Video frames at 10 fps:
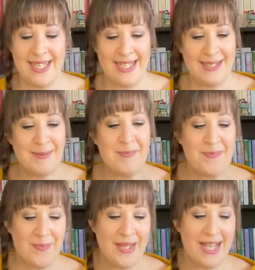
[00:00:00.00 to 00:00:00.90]

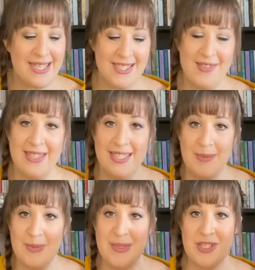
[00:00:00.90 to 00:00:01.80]
Ähm, ja, deswegen, ich
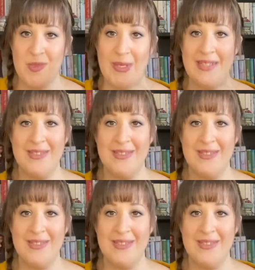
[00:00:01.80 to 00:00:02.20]
bin mal gespannt,